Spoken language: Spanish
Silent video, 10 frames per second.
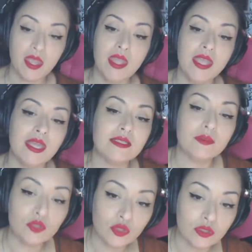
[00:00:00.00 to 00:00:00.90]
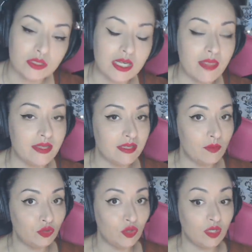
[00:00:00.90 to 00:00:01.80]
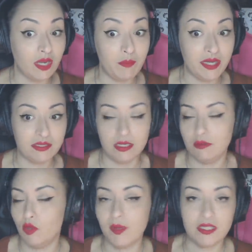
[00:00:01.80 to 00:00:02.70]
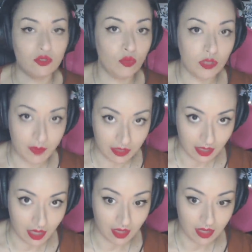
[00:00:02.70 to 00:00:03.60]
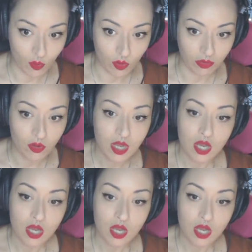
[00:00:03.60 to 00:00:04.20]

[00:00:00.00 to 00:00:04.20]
En ese botón, si le dais al botón, ¿qué pasa? No pasa absolutamente nada, ¿de acuerdo?